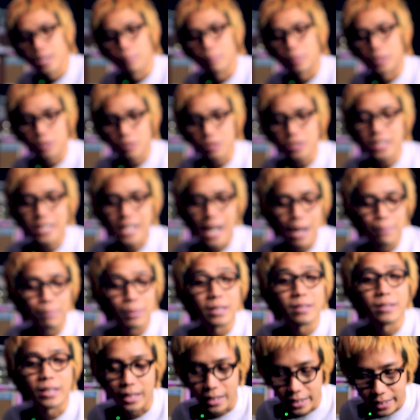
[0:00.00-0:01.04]
มันก็จะกลายเป็
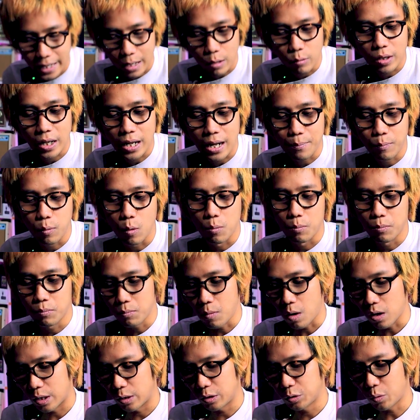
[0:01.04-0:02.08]
นสีเขียวนะครับผม
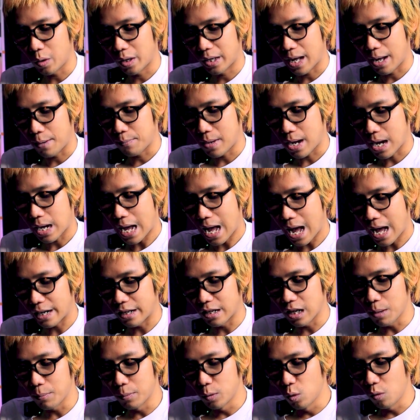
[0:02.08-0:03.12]
บอกเลยสวยงามมาก อ่าเดี๋
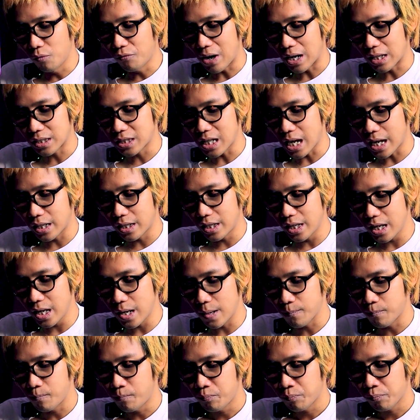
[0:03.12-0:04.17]
ยวเรามาดูฟังก์ชันที่
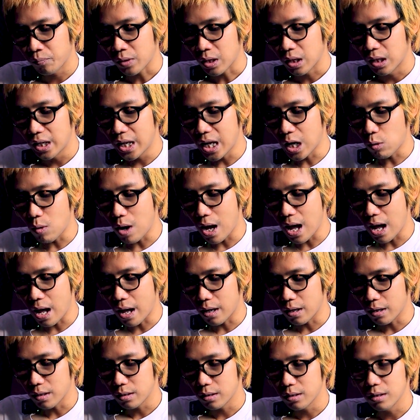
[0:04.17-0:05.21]
เรียกว่า
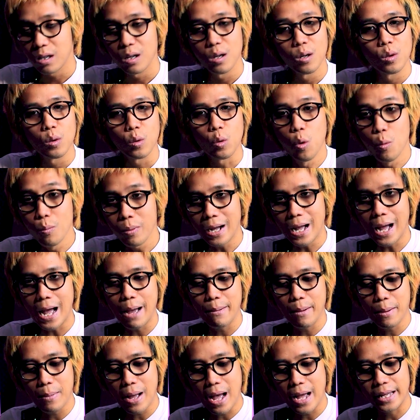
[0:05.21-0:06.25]
คุ้มค่า
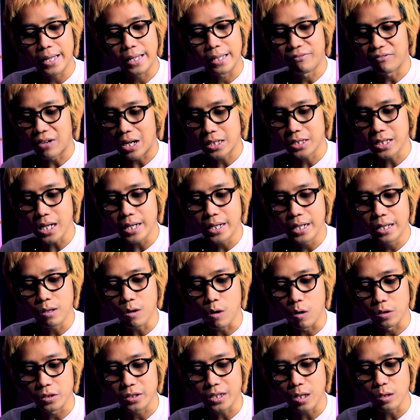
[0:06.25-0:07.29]
มากๆอีกฟังก์ชันหนึ่งข
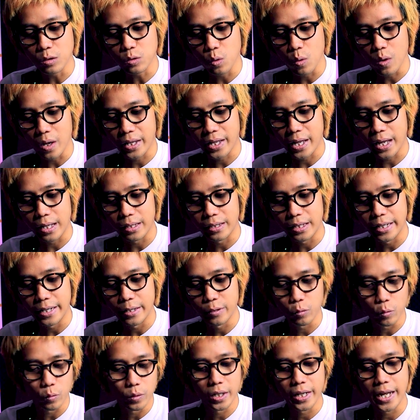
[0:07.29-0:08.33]
องเจ้าตัว
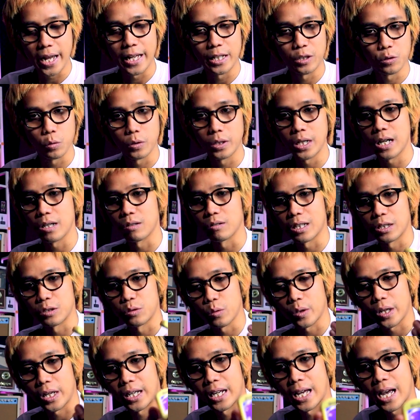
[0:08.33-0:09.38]
KT01A j u n i o r ของ
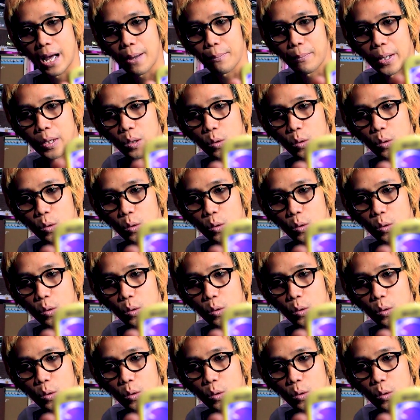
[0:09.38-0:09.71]
Kasuki นะฮะ ไป